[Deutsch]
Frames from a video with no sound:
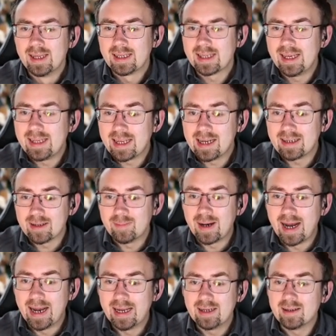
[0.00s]
gehe ich halt immer
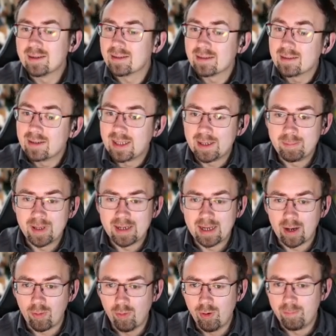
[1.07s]
eine Ebene
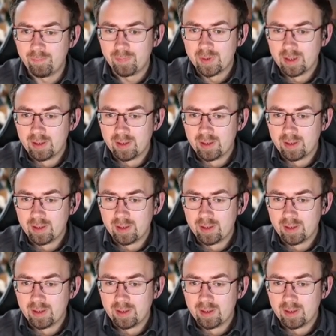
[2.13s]
nach oben.